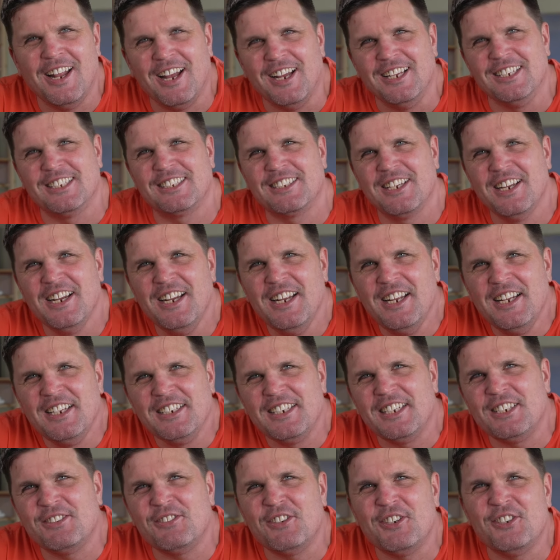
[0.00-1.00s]
dass,
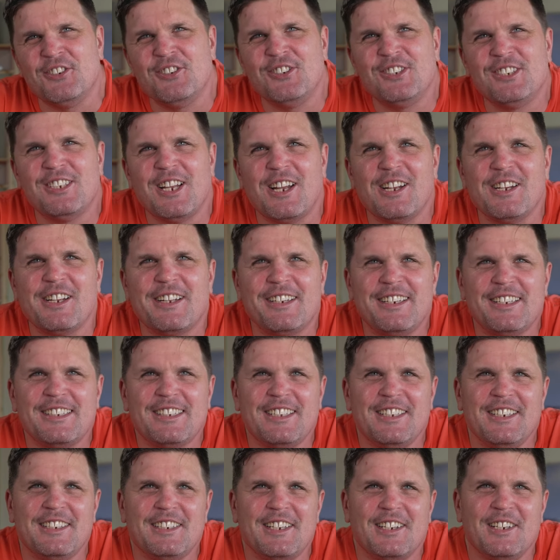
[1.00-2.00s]
dass man natürlich sagen kann,
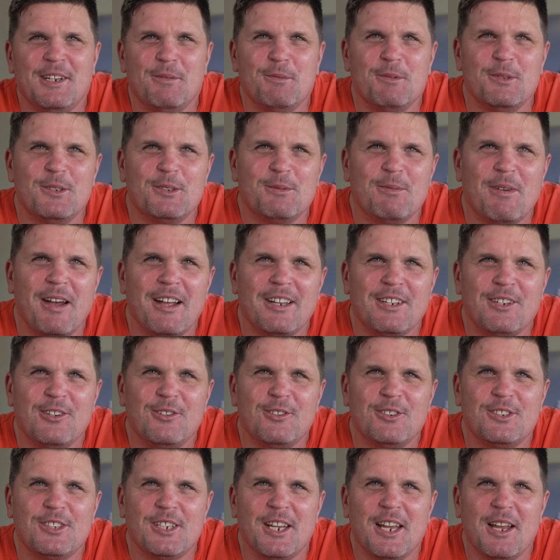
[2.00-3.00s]
das liegt an dem
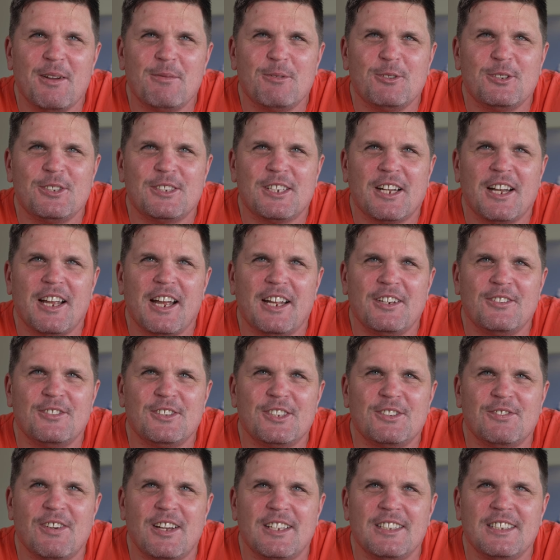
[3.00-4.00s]
Smartlynx Airbus
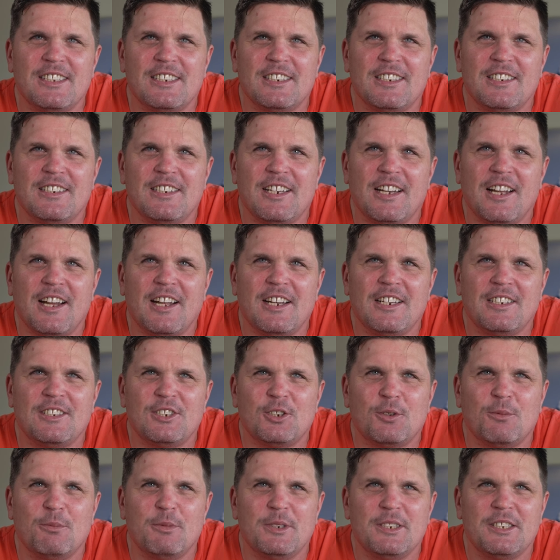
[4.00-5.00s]
321er, der halt
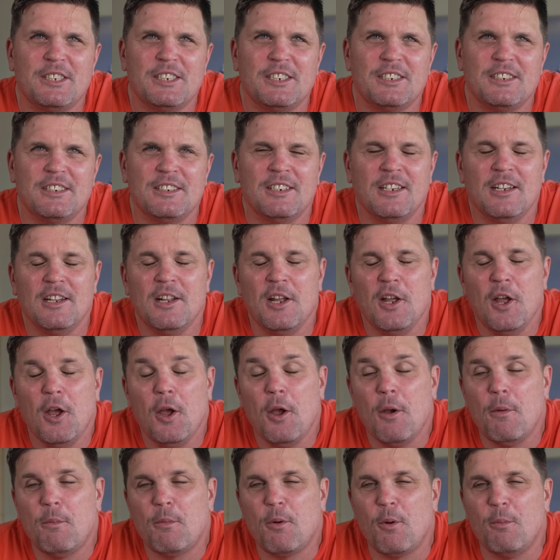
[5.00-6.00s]
schon ein bisschen
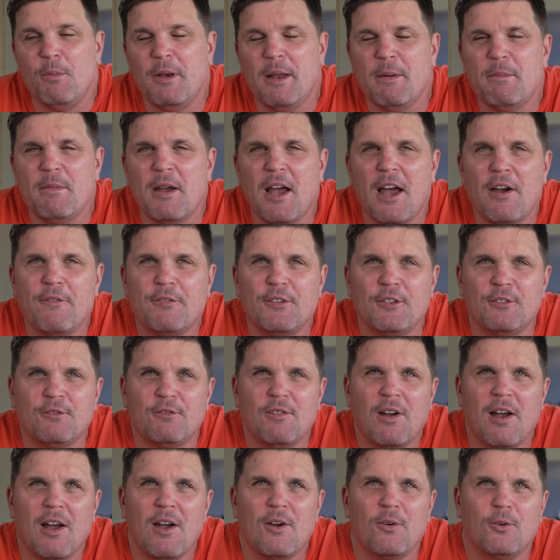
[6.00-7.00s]
problembehaftet
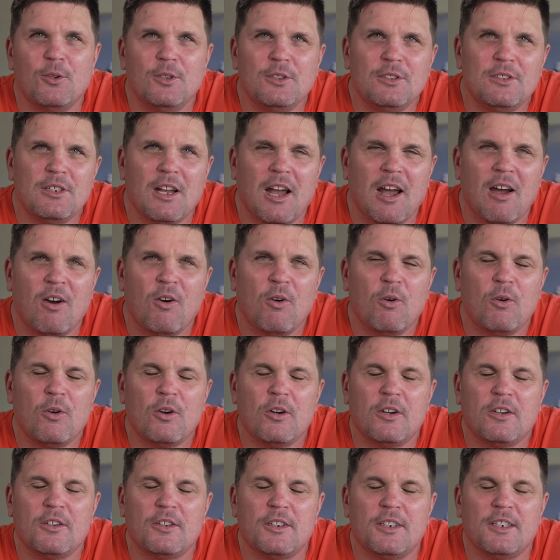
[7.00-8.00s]
war und
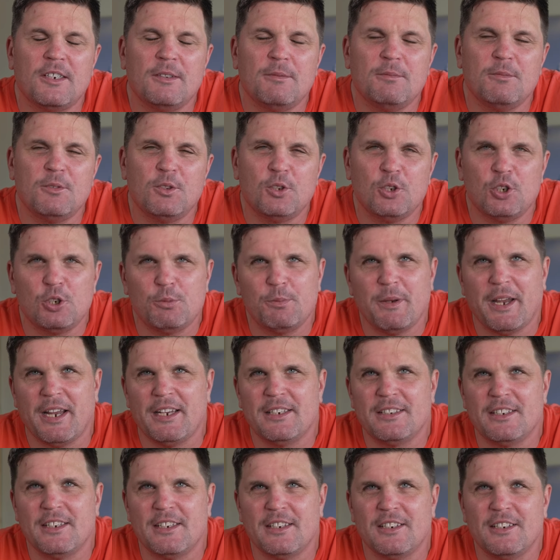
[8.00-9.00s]
auch ähm, zu
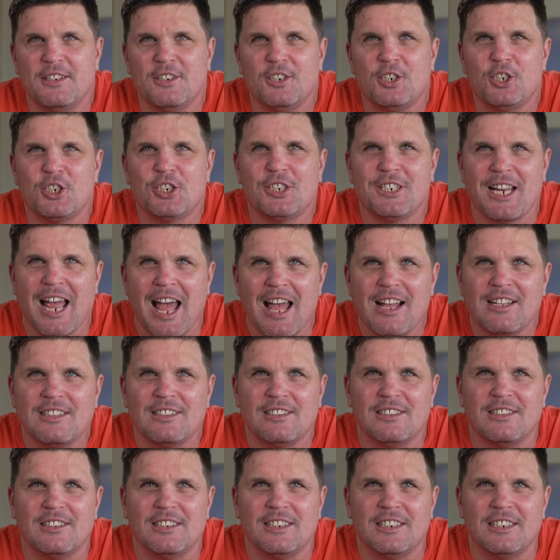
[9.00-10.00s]
spät
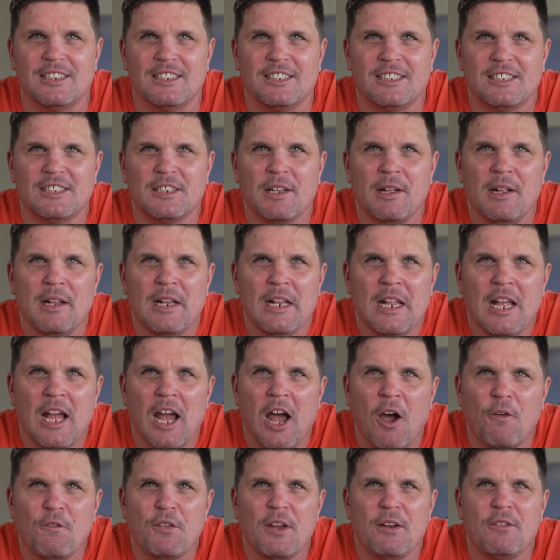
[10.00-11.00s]
gestartet ist.
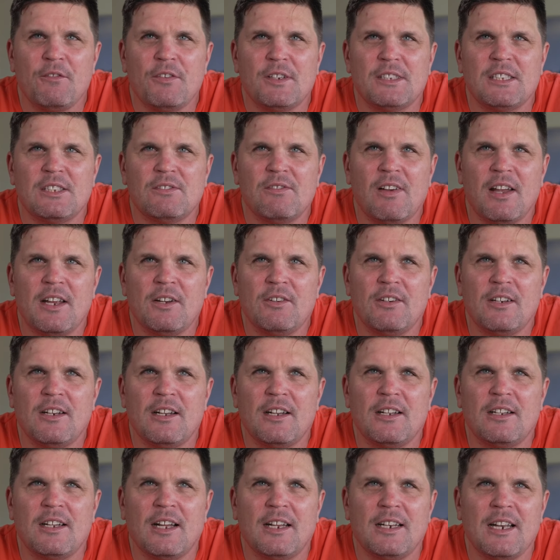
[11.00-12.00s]
Auf jeden Fall
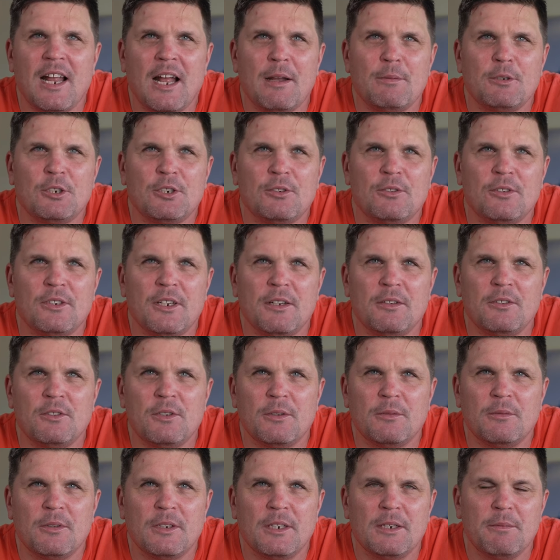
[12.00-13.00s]
zweieinhalb Stunden
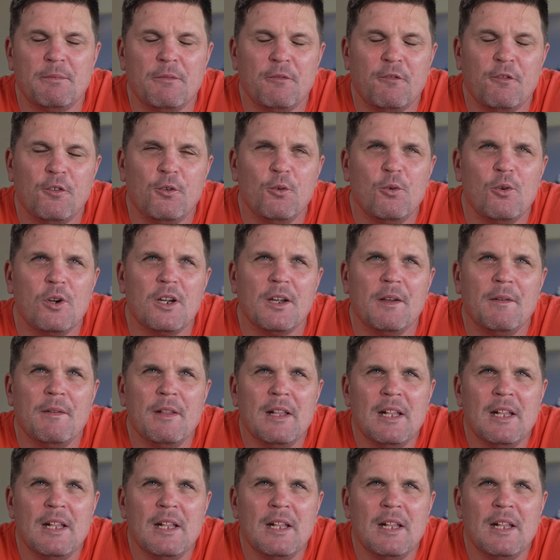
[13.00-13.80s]
im, im Flug